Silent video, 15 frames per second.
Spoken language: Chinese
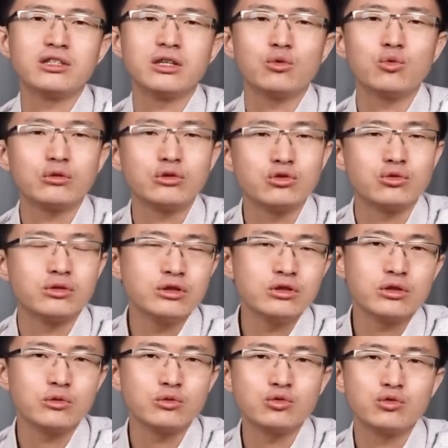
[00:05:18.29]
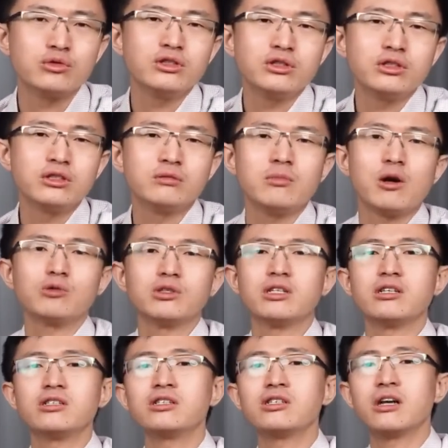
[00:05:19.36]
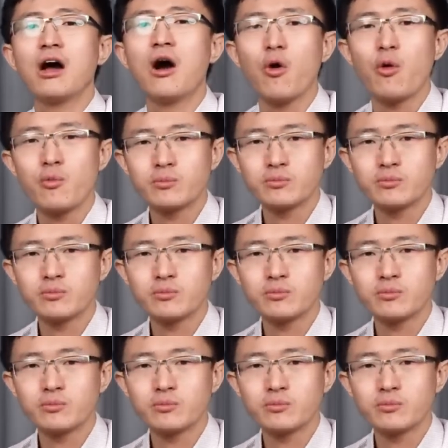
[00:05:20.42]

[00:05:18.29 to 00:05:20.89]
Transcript: 争或寻求军事冒险的信号。